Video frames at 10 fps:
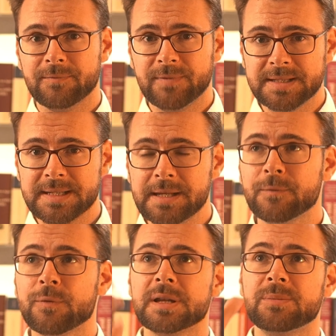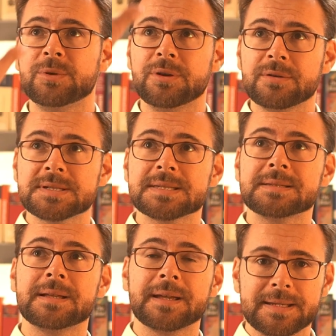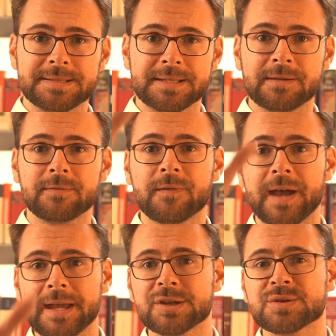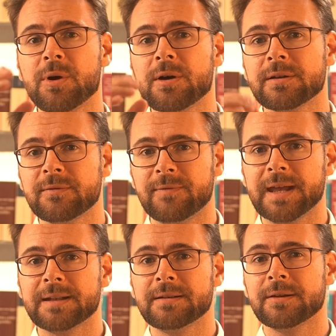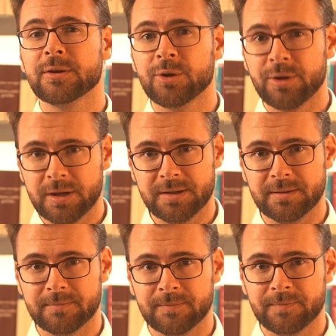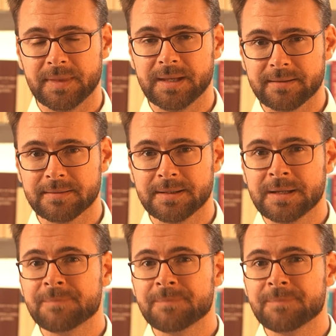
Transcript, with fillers: wie die vor dem jüngsten Gericht freigesprochen werden können. Ja?